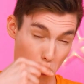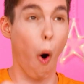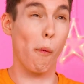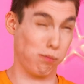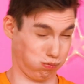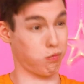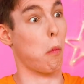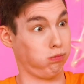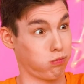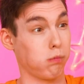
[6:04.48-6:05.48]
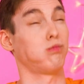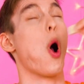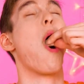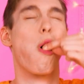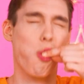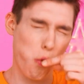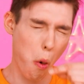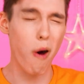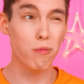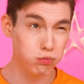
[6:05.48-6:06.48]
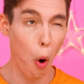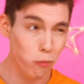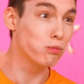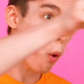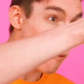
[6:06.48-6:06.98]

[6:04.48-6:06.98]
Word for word: Jak dużo gumy, ledwo mieści się w ustach.